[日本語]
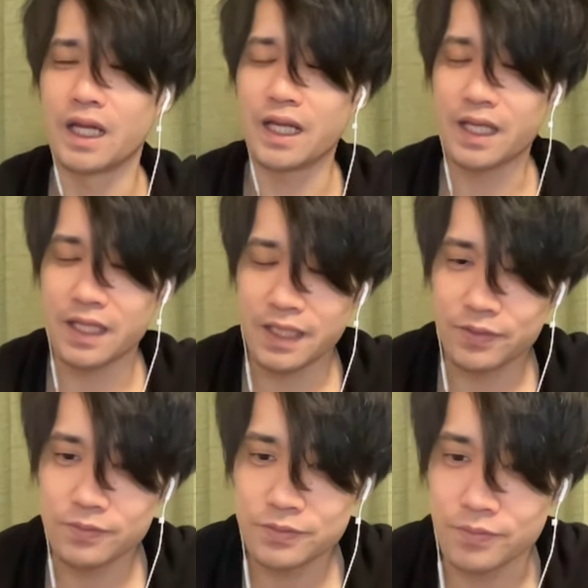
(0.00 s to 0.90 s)
えー、
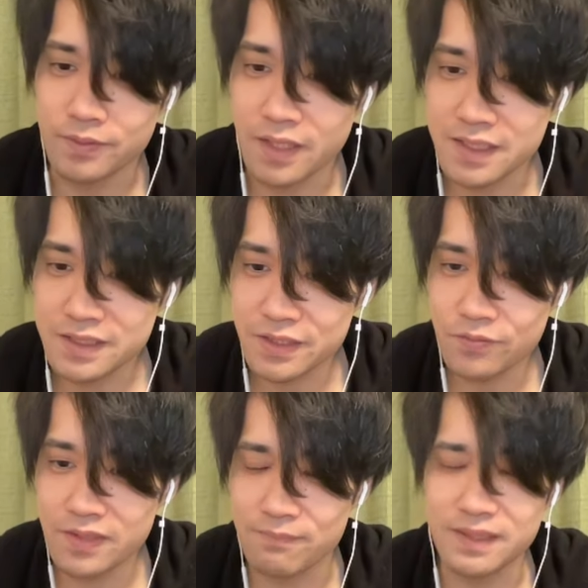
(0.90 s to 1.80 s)
どうしよう。ガチャ
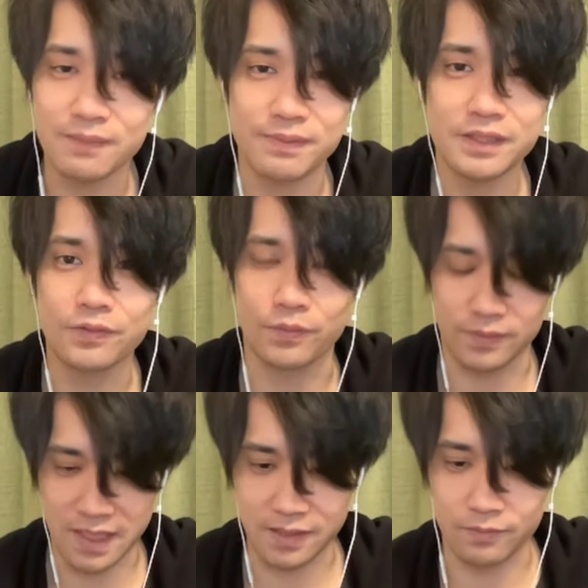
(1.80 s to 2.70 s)
動画また別途、
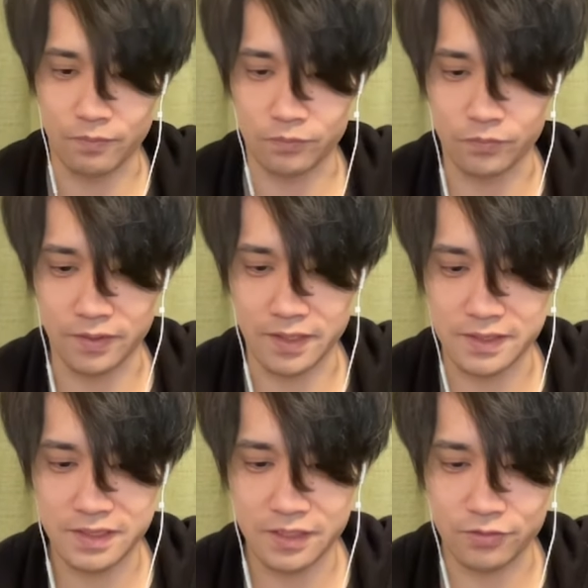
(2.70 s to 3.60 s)
はい、お届け
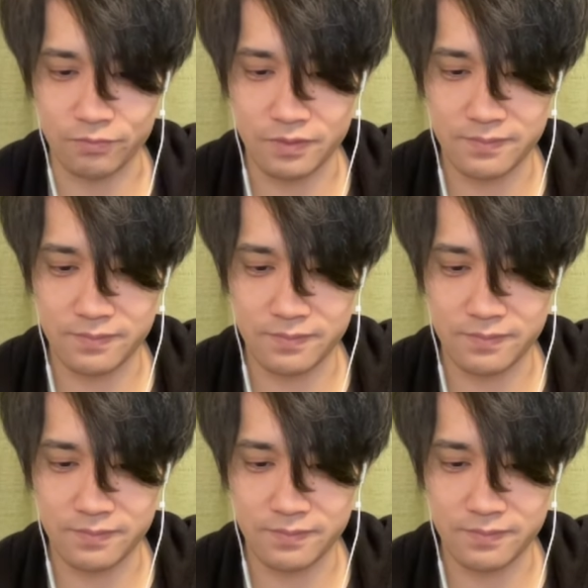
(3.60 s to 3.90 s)
したいと思いま